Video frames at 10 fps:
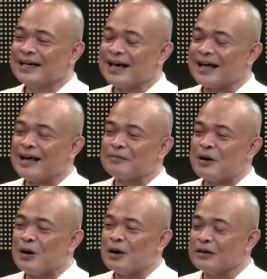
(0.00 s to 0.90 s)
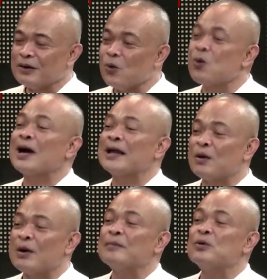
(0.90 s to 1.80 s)
นะครับก็ดูกันใน
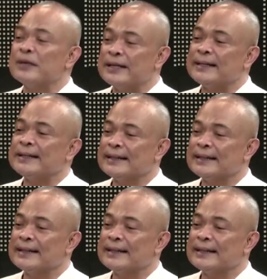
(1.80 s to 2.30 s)
วันพรุ่งนี้